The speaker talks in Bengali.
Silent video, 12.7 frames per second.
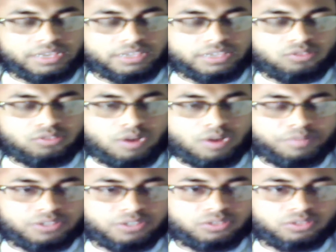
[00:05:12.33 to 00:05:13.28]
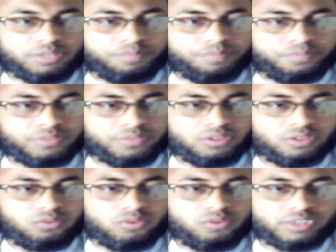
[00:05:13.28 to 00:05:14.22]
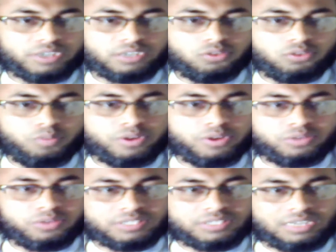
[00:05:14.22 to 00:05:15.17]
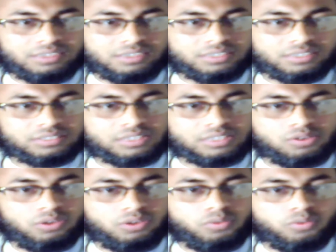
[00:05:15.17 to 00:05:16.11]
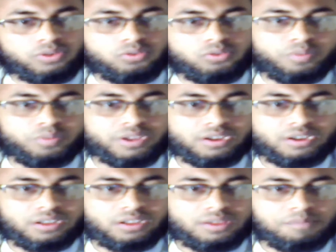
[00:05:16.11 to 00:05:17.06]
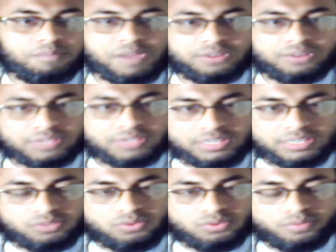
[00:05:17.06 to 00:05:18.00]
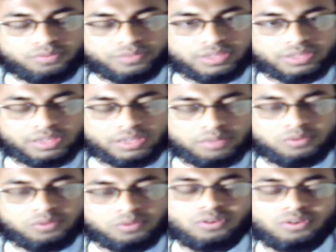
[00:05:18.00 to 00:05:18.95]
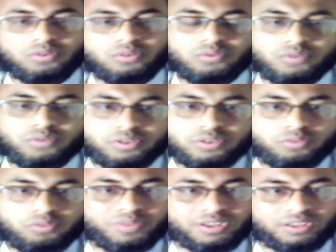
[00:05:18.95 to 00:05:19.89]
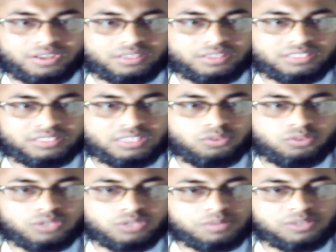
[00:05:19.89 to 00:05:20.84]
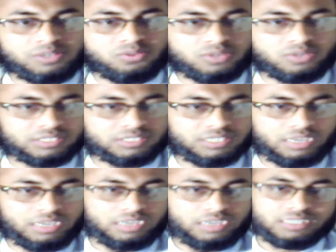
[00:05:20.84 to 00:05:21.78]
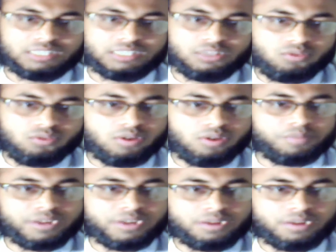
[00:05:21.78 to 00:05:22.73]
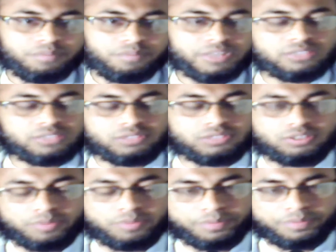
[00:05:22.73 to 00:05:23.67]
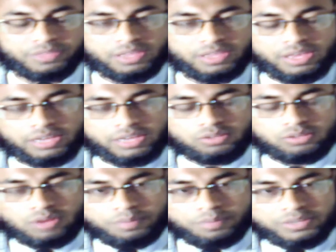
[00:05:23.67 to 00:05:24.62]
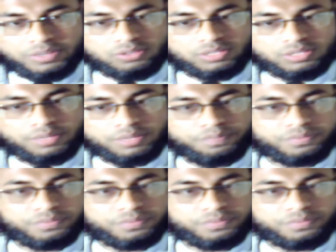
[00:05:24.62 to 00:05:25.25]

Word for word: কিন্তু আপনি যদি কোনো একটা গ্রুপে ঢুকে চান তাহলে ওই গ্রুপের ভালো জিনিসগুলো এবং ওই গ্রুপের যে গুজামিলগুলো আছে সেগুলো আপনার মেনে চলতে হবে কিন্তু আপনি যদি